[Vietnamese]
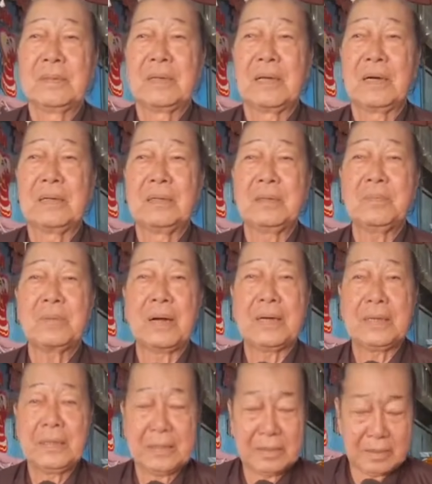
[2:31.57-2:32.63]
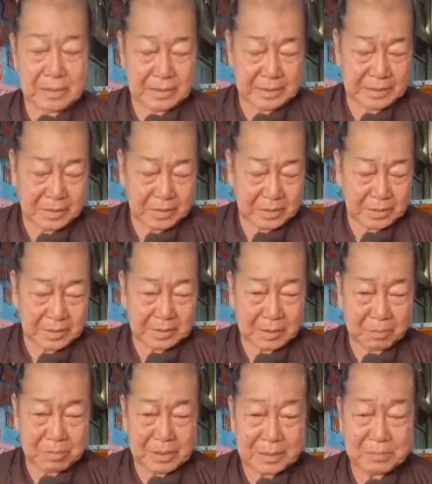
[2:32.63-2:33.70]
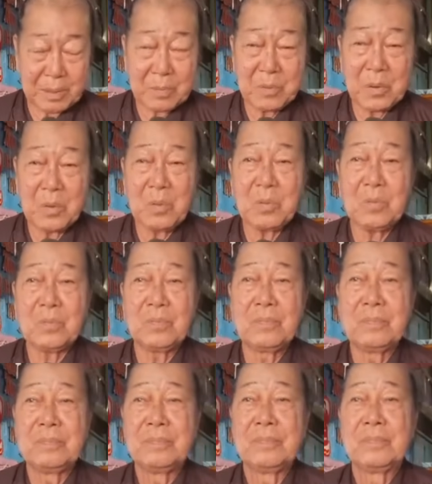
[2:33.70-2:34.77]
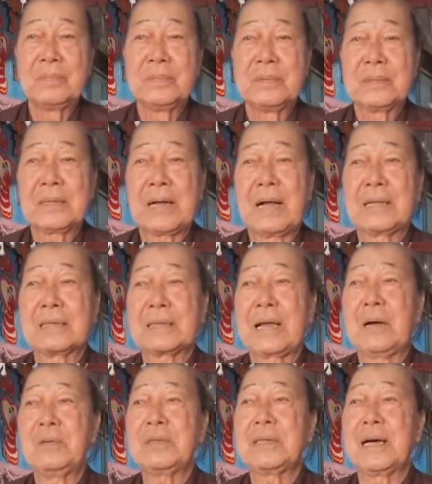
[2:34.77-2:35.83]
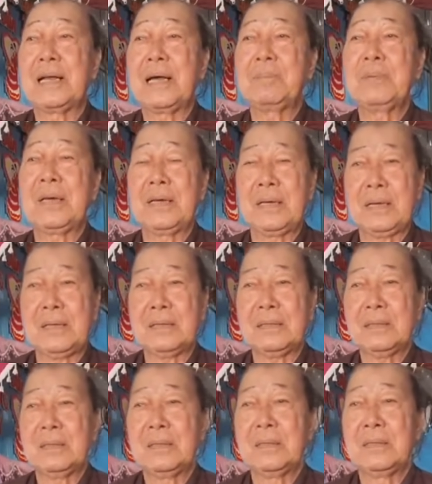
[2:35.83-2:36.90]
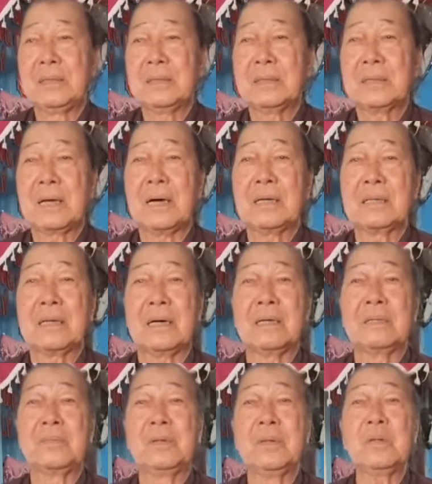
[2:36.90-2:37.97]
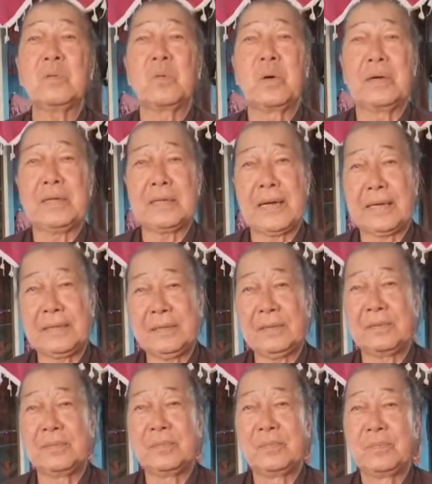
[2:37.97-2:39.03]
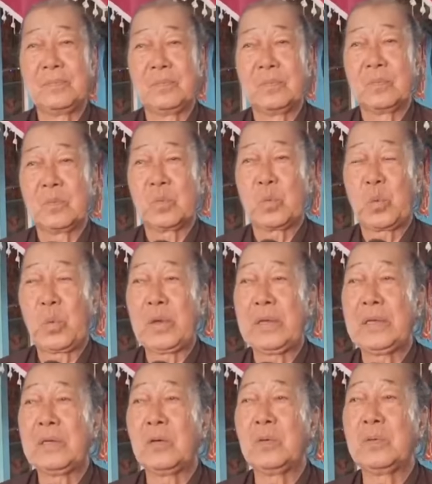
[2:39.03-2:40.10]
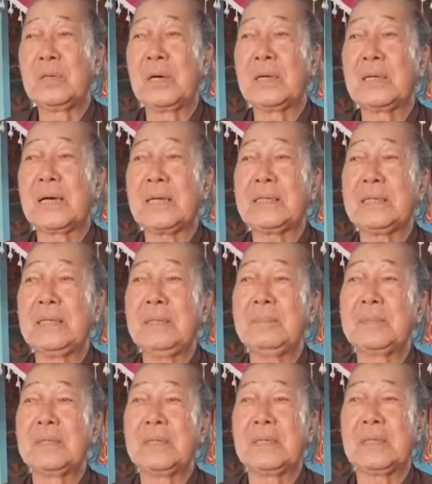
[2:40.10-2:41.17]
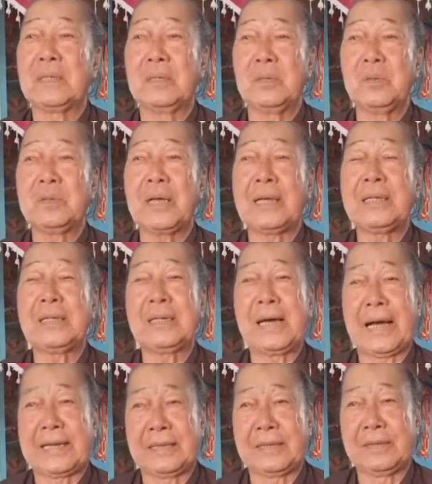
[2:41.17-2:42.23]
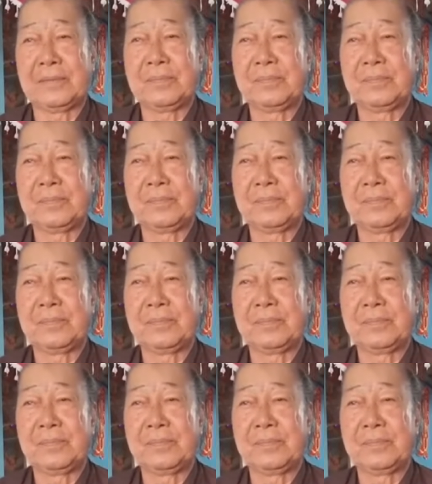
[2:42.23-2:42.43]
lời Đức Phật khi xưa viết lên trong kinh pháp cú cần táo và lam địa thời thời phước huệ sanh tuy du nhân khách chí diệt hữu thánh nhân hành